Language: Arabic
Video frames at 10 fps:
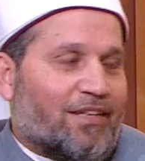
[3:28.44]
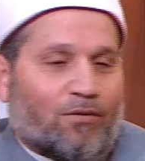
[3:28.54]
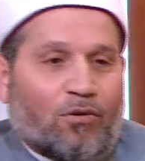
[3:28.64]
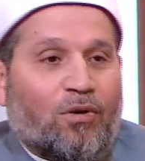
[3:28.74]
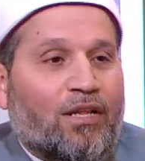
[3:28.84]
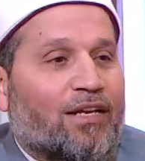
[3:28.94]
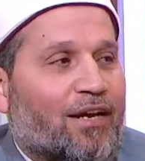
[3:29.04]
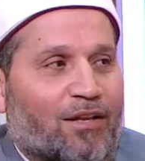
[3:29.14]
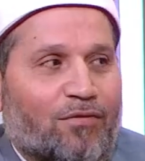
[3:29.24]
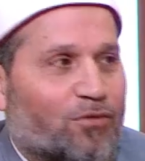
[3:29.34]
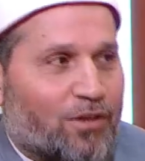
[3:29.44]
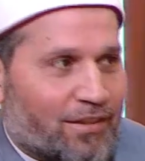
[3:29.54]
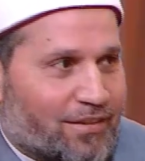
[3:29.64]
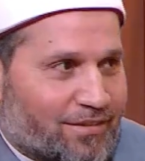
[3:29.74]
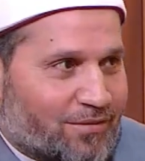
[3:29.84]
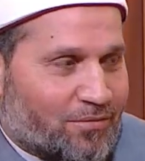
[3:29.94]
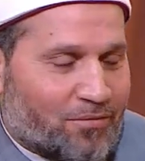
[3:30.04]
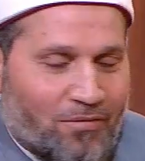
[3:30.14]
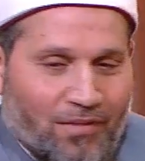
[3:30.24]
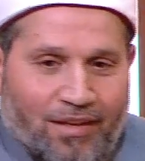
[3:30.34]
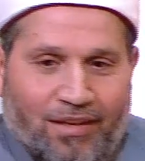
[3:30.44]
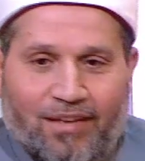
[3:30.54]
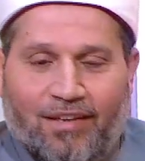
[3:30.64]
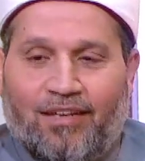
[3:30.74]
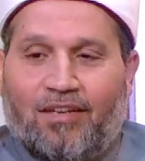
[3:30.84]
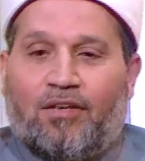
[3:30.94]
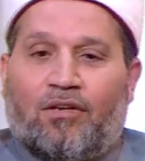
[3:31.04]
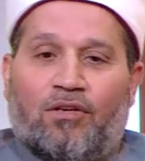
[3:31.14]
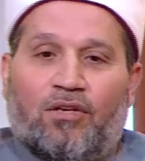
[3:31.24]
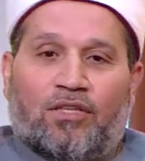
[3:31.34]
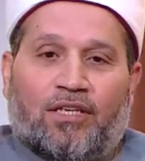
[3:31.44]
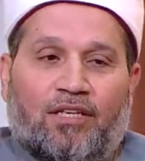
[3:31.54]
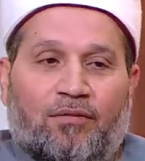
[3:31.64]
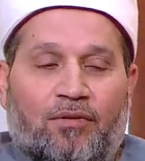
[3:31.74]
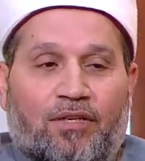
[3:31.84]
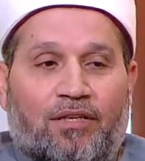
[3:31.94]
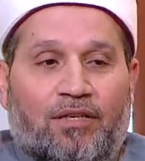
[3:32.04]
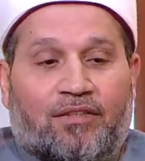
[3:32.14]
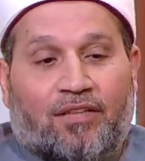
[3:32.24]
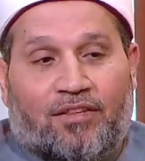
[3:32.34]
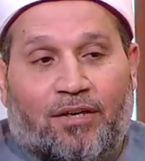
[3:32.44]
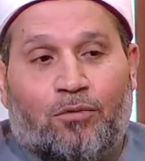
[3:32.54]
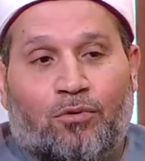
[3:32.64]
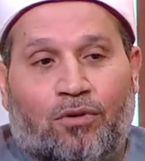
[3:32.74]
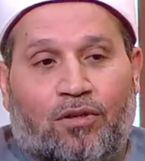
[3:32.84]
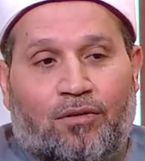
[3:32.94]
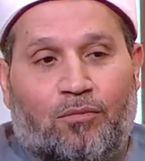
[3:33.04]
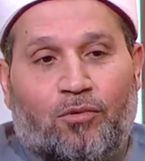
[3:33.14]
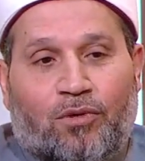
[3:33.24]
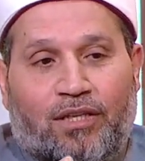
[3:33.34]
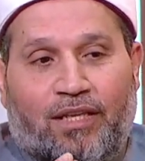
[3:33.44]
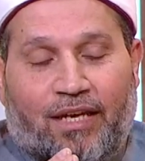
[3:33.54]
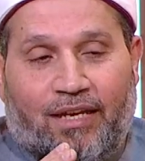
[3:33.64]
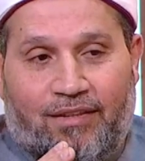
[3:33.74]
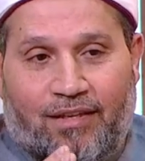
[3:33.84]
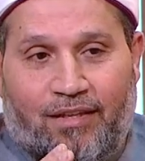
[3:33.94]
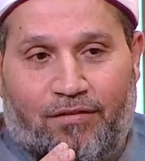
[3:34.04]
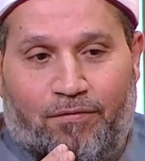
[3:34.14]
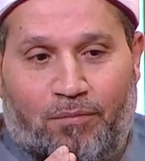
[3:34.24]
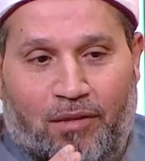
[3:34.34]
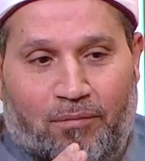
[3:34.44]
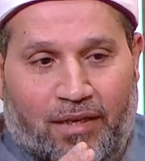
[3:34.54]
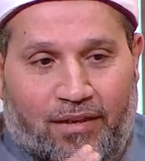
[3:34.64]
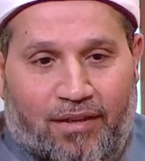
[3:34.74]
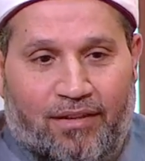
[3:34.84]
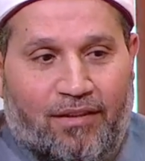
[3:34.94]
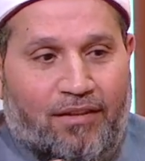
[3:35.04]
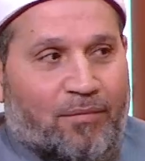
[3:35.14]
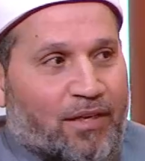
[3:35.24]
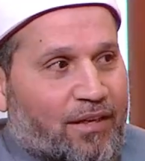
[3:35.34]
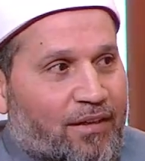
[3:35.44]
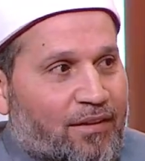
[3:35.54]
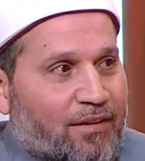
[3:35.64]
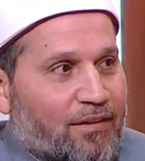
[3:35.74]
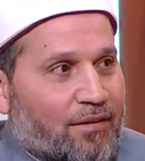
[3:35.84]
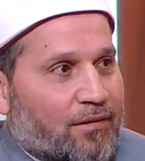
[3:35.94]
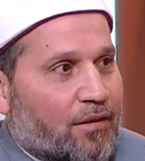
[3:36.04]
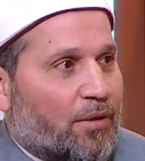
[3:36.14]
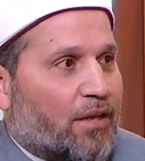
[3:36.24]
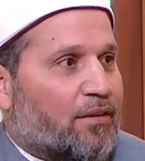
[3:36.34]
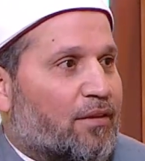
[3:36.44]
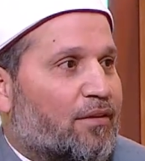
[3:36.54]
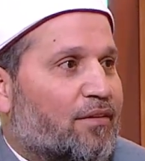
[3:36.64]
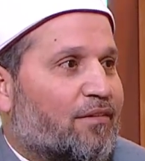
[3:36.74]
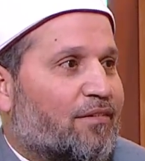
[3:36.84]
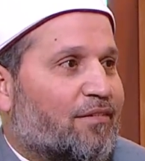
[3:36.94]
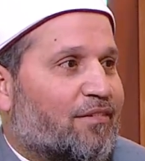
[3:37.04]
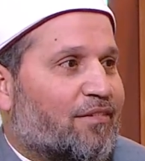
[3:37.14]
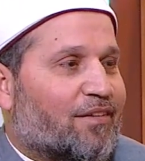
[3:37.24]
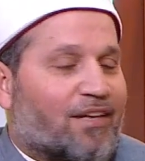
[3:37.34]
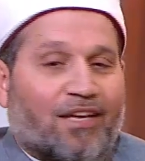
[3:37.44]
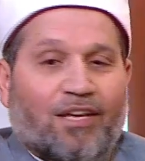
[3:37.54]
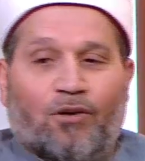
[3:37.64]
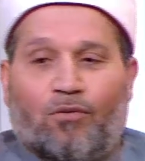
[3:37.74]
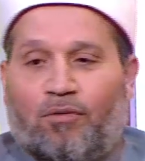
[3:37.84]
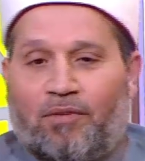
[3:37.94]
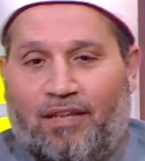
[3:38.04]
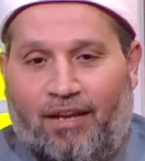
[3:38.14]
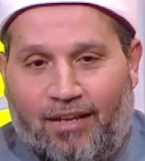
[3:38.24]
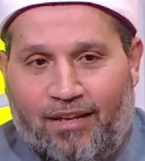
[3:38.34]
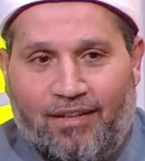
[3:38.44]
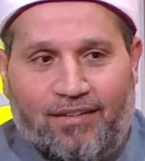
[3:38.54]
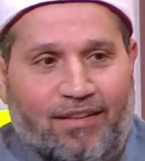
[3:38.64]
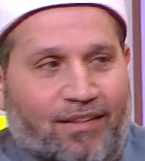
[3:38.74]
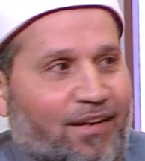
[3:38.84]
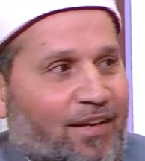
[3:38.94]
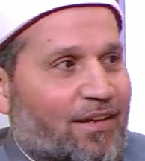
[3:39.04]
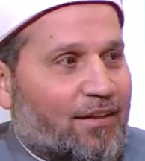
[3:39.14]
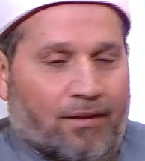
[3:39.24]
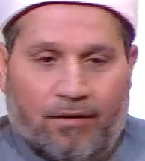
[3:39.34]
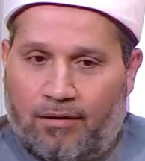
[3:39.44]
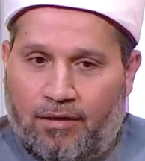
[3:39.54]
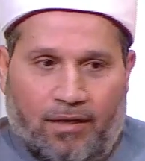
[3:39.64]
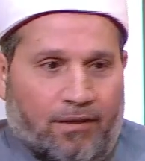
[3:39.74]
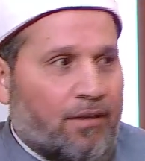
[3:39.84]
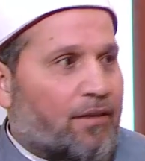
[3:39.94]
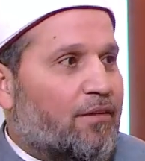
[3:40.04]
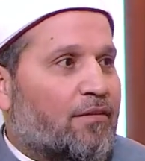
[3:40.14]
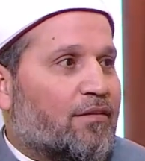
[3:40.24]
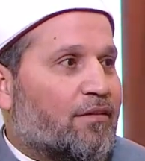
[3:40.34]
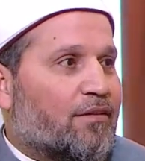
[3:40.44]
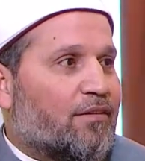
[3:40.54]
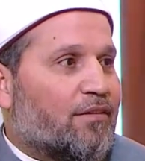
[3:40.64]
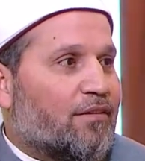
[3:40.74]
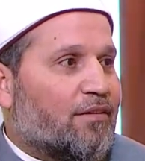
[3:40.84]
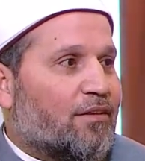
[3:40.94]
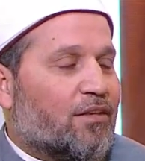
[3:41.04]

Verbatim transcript: وهو لا يعرفها نعم. طيب التصور ممكن يختلف من مكان لمكان طبعا ومن حالة لحالة نعم. أكيد ومن شخص